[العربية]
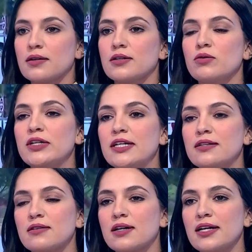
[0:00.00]

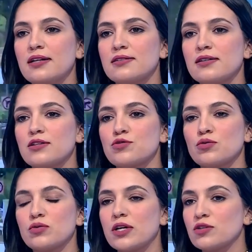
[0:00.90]
دوليا قالت
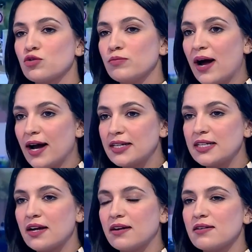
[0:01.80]
السلطات
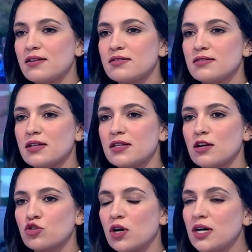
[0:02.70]
المحلية أن
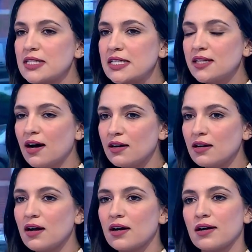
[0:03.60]
ستة أشخاص على
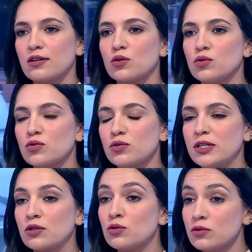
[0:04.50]
الأقل
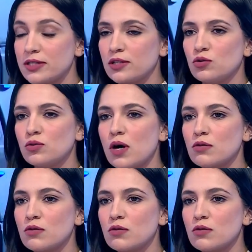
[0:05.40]
قتلوا